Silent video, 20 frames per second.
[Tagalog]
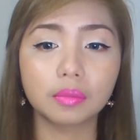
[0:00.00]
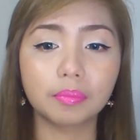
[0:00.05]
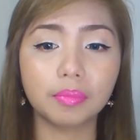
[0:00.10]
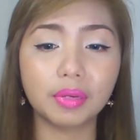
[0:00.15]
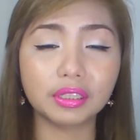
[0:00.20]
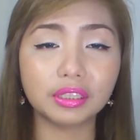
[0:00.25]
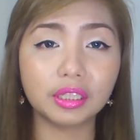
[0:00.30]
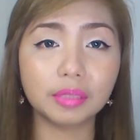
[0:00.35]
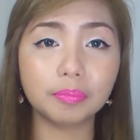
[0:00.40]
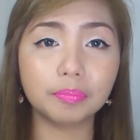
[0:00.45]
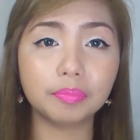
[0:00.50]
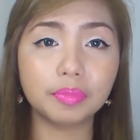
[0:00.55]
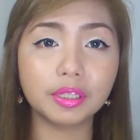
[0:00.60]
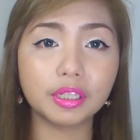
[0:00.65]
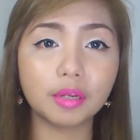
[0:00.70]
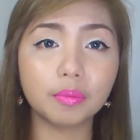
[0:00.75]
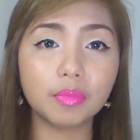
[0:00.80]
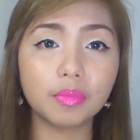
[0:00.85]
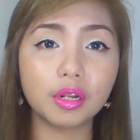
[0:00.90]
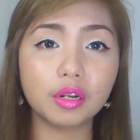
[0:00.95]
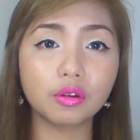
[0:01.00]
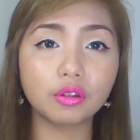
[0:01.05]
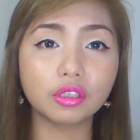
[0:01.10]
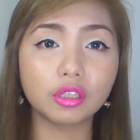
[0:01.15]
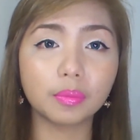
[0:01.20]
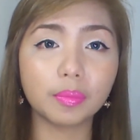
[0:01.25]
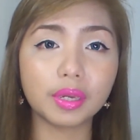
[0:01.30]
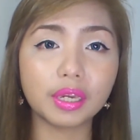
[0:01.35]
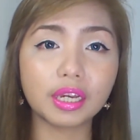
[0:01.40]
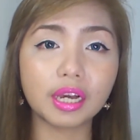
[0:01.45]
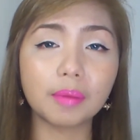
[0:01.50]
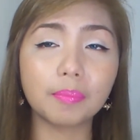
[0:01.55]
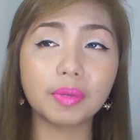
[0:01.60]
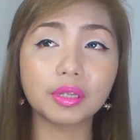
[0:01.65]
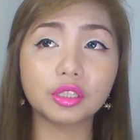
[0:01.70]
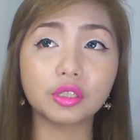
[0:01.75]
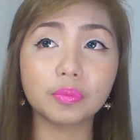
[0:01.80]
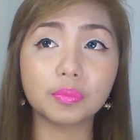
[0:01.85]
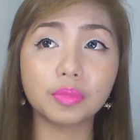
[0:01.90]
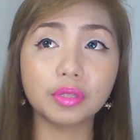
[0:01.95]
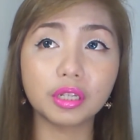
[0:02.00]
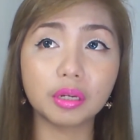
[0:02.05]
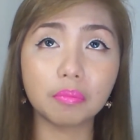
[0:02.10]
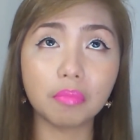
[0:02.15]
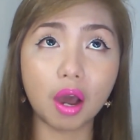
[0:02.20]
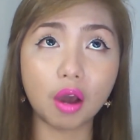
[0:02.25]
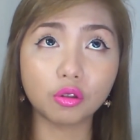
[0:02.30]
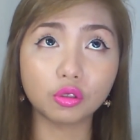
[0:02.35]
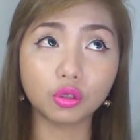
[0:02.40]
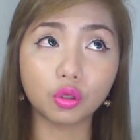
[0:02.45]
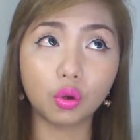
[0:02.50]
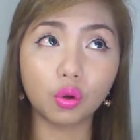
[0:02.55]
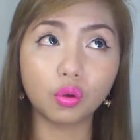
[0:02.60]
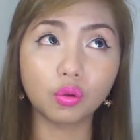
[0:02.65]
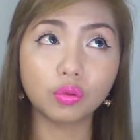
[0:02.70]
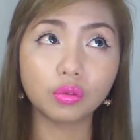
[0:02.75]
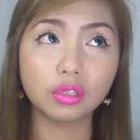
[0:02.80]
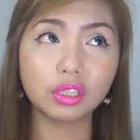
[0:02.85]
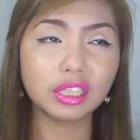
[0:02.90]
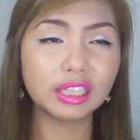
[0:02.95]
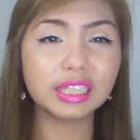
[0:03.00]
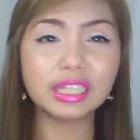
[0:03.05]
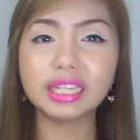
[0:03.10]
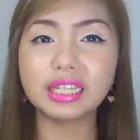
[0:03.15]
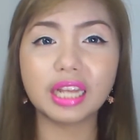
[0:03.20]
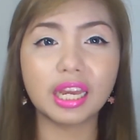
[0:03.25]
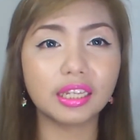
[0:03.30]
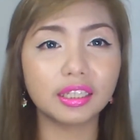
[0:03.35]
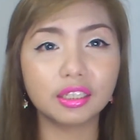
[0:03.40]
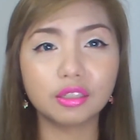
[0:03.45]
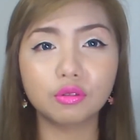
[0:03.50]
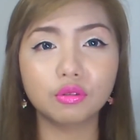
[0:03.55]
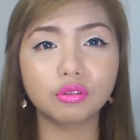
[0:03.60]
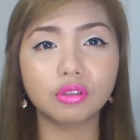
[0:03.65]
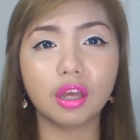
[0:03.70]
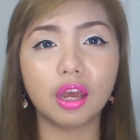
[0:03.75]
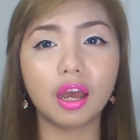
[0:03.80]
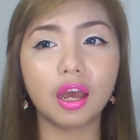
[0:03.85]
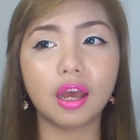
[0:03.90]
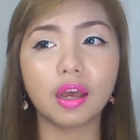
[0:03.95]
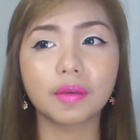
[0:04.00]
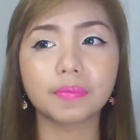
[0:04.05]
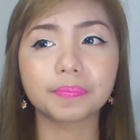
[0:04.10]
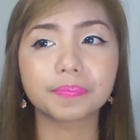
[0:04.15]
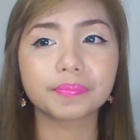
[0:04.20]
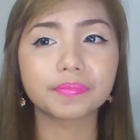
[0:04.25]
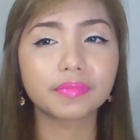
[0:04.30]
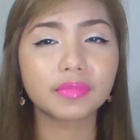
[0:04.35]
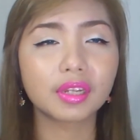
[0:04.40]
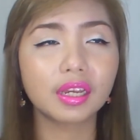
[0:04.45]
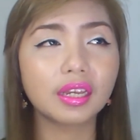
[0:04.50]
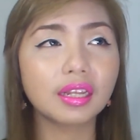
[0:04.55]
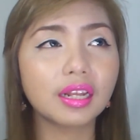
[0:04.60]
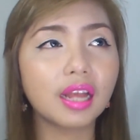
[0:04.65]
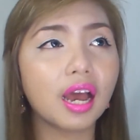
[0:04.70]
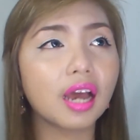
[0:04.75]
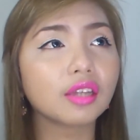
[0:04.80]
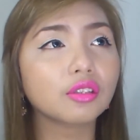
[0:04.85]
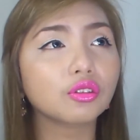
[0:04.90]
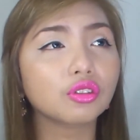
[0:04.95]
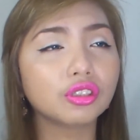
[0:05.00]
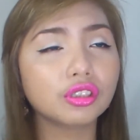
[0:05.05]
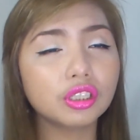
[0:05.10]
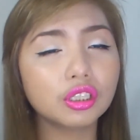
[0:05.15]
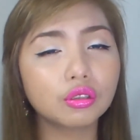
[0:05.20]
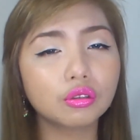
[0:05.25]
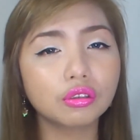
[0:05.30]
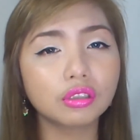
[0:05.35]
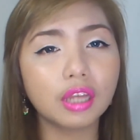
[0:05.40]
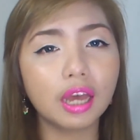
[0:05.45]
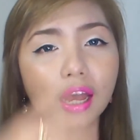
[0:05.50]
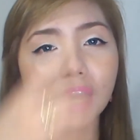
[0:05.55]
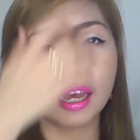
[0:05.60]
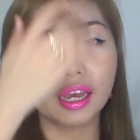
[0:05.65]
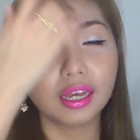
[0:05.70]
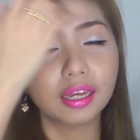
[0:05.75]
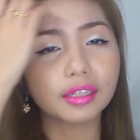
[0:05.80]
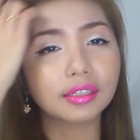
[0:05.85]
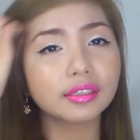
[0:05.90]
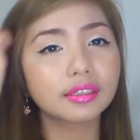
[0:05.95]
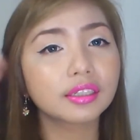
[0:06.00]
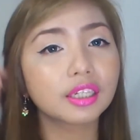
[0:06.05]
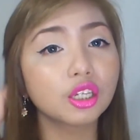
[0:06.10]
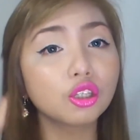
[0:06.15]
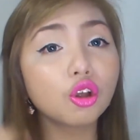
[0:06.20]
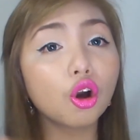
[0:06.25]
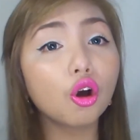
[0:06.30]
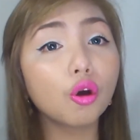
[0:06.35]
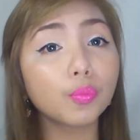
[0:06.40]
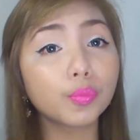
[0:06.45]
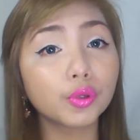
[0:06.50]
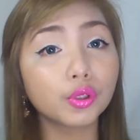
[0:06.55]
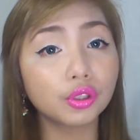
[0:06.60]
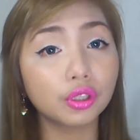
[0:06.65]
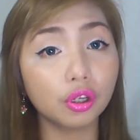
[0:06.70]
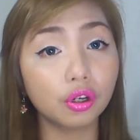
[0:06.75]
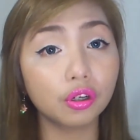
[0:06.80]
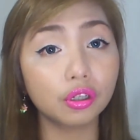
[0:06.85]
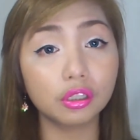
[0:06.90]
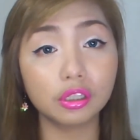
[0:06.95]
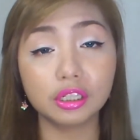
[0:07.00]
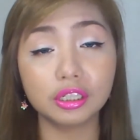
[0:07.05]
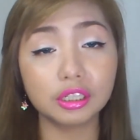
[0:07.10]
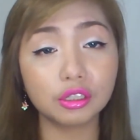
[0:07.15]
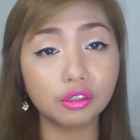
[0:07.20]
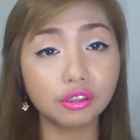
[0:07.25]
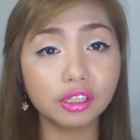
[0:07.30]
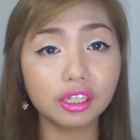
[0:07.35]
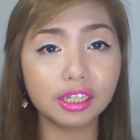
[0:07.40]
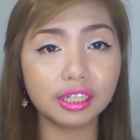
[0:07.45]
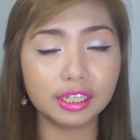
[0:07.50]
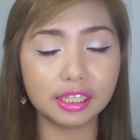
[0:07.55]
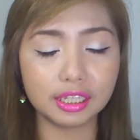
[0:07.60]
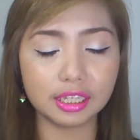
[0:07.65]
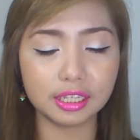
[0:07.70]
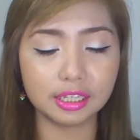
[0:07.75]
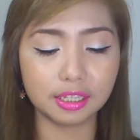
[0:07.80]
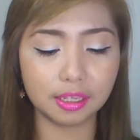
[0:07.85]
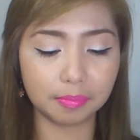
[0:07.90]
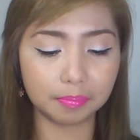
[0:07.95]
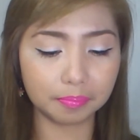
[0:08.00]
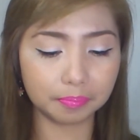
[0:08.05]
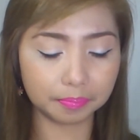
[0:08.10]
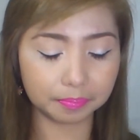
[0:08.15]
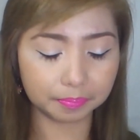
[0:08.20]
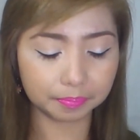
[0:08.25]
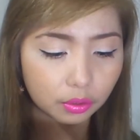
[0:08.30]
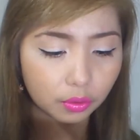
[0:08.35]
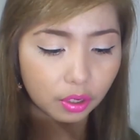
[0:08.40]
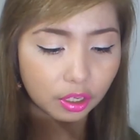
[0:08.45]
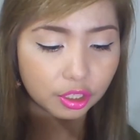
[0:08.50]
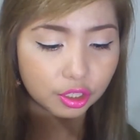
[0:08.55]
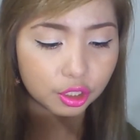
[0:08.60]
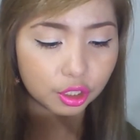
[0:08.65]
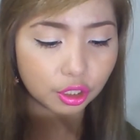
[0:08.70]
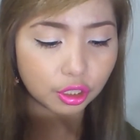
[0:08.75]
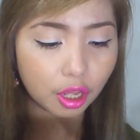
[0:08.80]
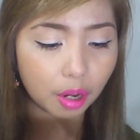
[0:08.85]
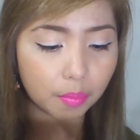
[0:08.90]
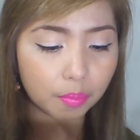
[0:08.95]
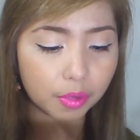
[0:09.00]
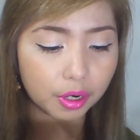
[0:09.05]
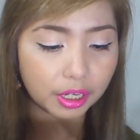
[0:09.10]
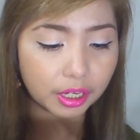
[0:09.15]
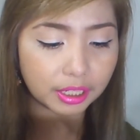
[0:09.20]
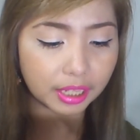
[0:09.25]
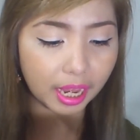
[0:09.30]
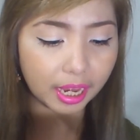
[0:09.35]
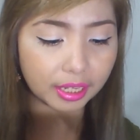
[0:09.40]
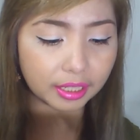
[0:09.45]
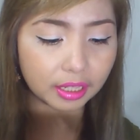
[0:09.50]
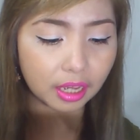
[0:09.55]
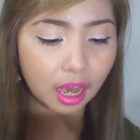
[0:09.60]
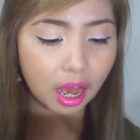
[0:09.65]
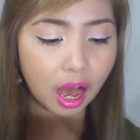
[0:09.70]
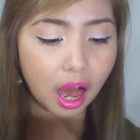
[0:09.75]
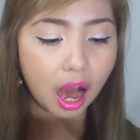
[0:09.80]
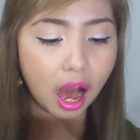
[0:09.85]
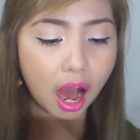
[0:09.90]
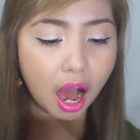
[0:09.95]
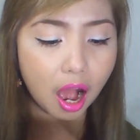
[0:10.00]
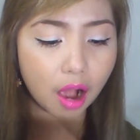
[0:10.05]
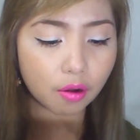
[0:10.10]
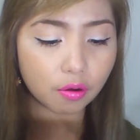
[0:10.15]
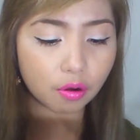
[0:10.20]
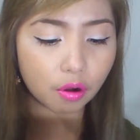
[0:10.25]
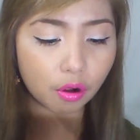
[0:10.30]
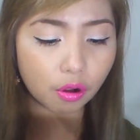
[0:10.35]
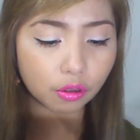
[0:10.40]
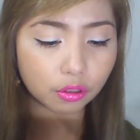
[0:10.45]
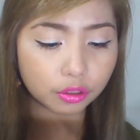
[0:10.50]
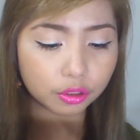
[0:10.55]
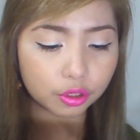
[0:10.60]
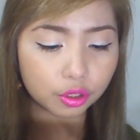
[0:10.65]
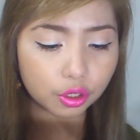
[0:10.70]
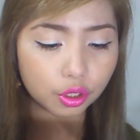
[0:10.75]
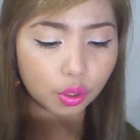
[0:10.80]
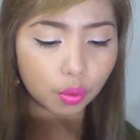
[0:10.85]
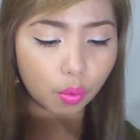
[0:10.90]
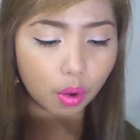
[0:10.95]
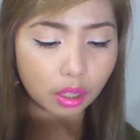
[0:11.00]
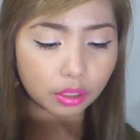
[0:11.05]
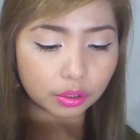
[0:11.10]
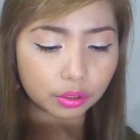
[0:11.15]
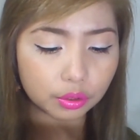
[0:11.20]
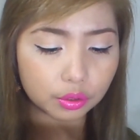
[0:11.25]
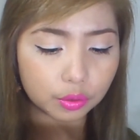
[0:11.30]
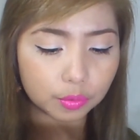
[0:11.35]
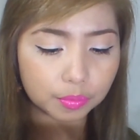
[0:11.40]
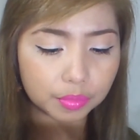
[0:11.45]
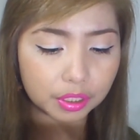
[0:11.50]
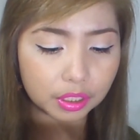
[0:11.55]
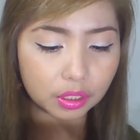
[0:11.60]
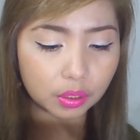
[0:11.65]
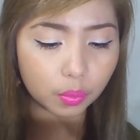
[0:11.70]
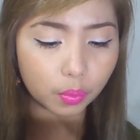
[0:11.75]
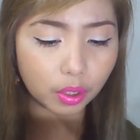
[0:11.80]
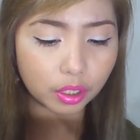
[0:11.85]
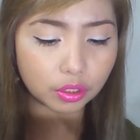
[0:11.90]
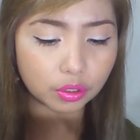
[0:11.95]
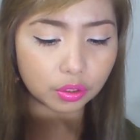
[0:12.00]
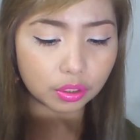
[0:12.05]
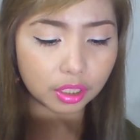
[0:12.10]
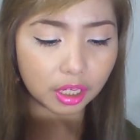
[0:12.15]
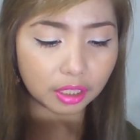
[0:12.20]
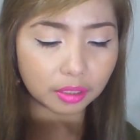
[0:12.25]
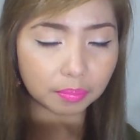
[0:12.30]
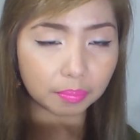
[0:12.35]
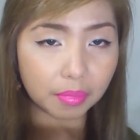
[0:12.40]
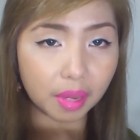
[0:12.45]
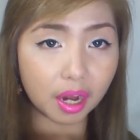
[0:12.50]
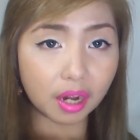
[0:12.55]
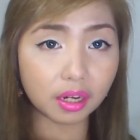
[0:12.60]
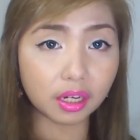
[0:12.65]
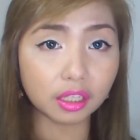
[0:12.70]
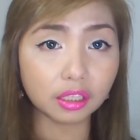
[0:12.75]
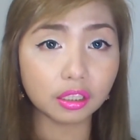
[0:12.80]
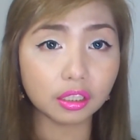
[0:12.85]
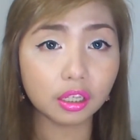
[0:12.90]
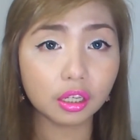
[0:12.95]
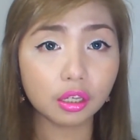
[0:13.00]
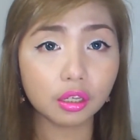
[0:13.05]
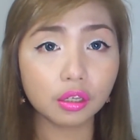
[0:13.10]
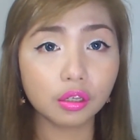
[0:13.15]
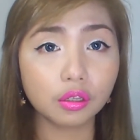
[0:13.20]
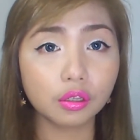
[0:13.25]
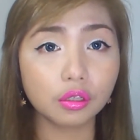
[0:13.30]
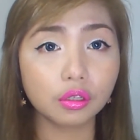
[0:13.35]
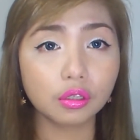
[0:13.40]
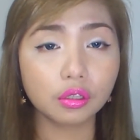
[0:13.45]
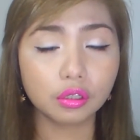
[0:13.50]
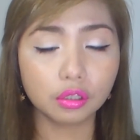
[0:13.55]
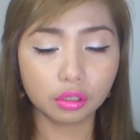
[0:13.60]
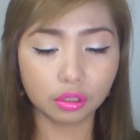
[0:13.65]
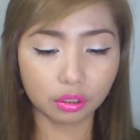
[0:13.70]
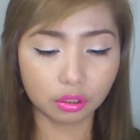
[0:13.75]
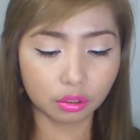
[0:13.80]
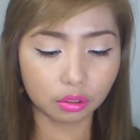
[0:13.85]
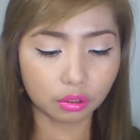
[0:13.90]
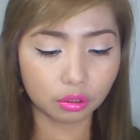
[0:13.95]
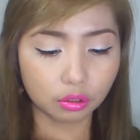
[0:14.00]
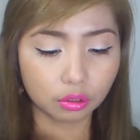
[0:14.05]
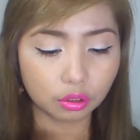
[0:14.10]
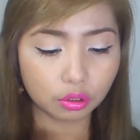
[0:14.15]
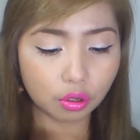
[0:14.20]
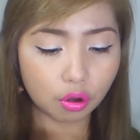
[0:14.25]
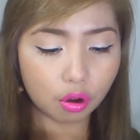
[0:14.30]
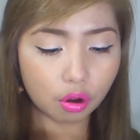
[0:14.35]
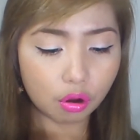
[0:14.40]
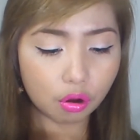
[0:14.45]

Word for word: pati pinambili ko ng makeup, pati yung pinangbaon ko, hindi na, hindi ko na, inaano, hindi ko na kino-compute or hindi ko na iniisip. Question number 9 how old do you want to be when you get married? So,